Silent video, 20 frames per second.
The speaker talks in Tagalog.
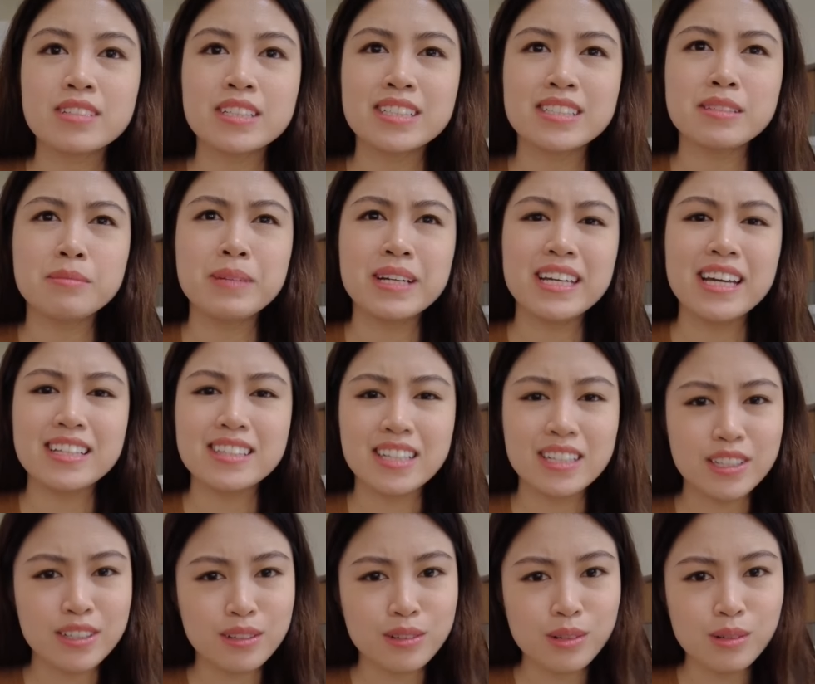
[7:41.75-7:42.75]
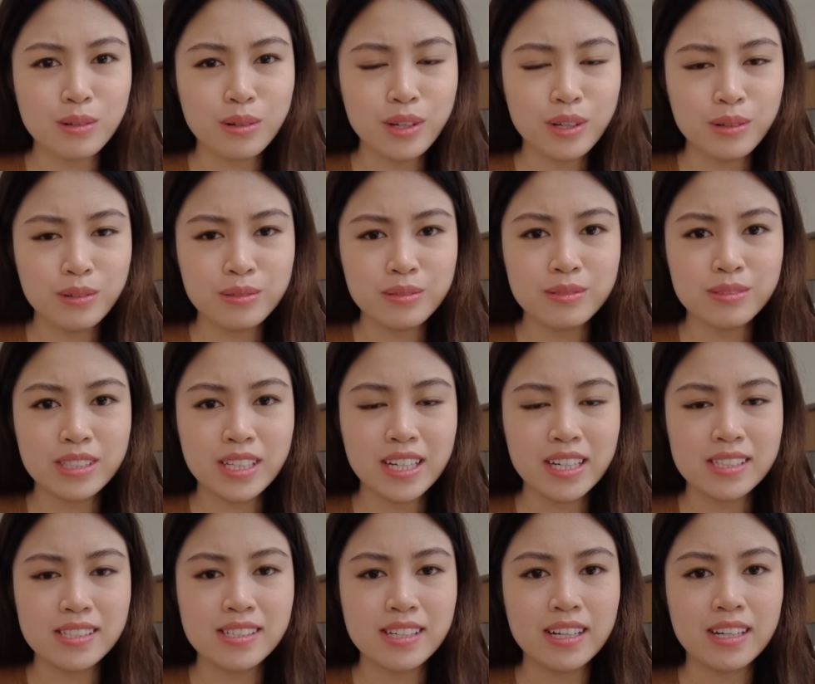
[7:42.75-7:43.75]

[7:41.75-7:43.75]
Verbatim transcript: Kasabay yata ng crook yung ticket